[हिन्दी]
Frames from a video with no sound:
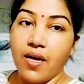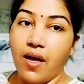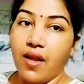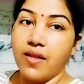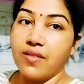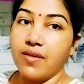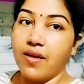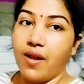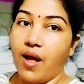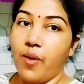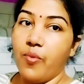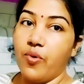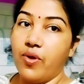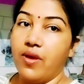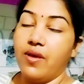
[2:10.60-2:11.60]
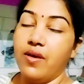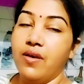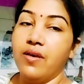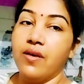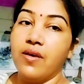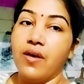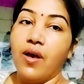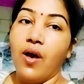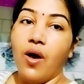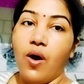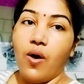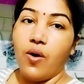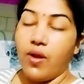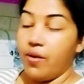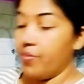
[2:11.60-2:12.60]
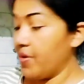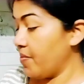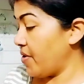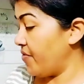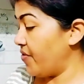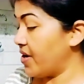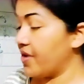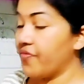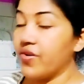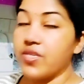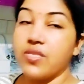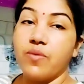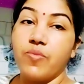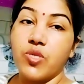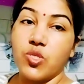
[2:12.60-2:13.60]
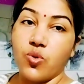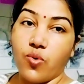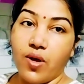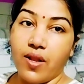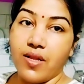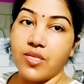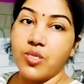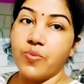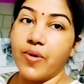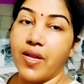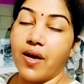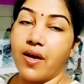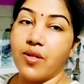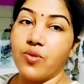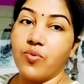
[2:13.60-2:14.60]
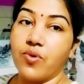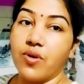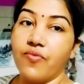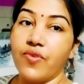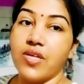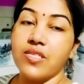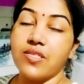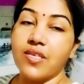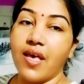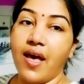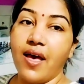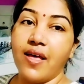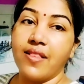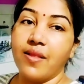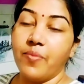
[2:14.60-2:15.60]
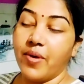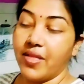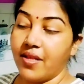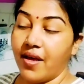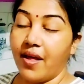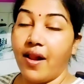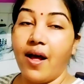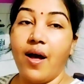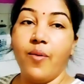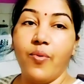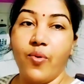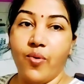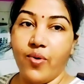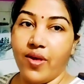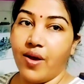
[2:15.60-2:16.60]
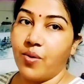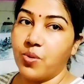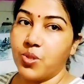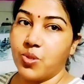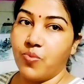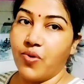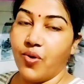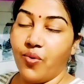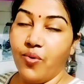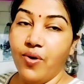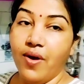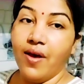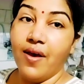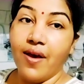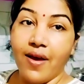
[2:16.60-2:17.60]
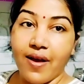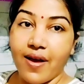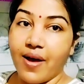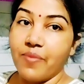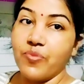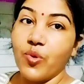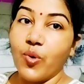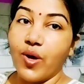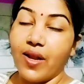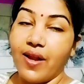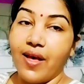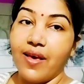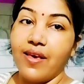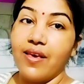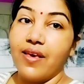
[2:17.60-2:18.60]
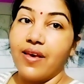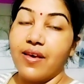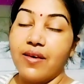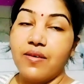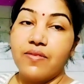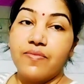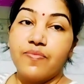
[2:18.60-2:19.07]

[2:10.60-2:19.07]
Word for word: हालत ख़राब हो रही है और अभी मैं फटाफट से बच्चों का लंच बना के दूंगी फ्रेंड्स क्या है तबीयत ख़राब हो या कुछ भी हो काम तो करना ही है